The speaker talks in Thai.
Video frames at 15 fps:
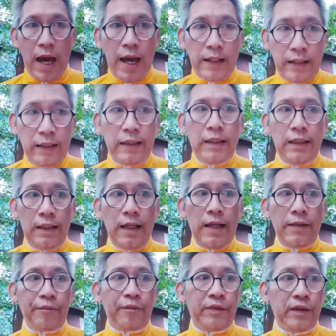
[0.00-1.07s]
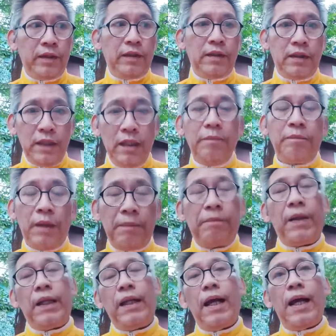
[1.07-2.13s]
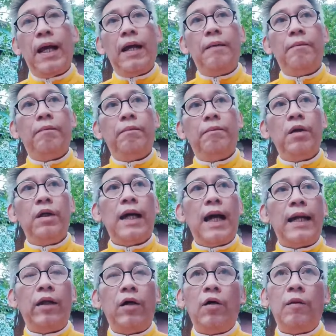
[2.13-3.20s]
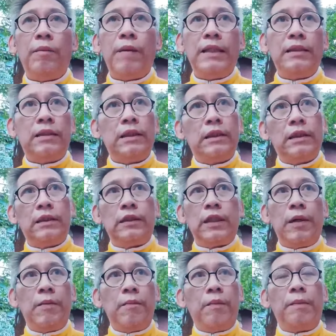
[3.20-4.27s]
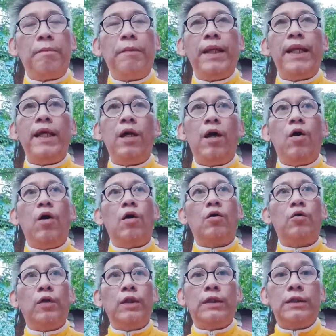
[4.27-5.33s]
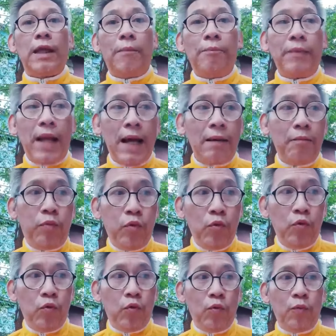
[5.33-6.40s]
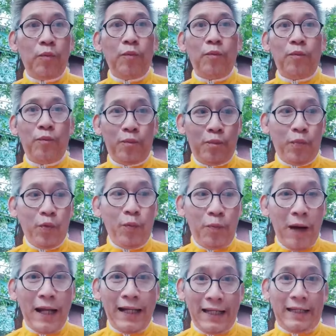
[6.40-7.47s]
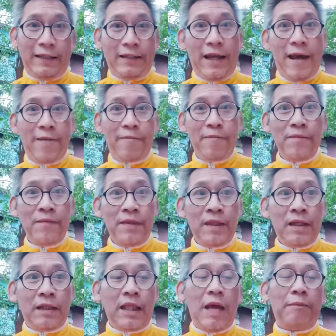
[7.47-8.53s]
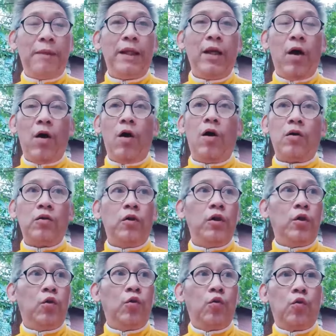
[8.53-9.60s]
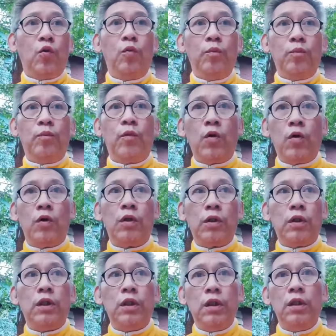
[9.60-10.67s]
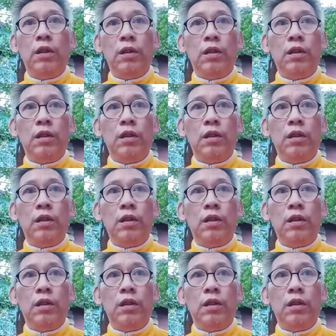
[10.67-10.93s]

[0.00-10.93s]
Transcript: อันนี้แหละยิ่งเป็นปัญหาเพราะการออกใบเซอร์เนี่ยมันไม่ได้ออกโดยสำนักผู้ผู้ผลิตไงแต่มันออกโดยกลุ่มคนที่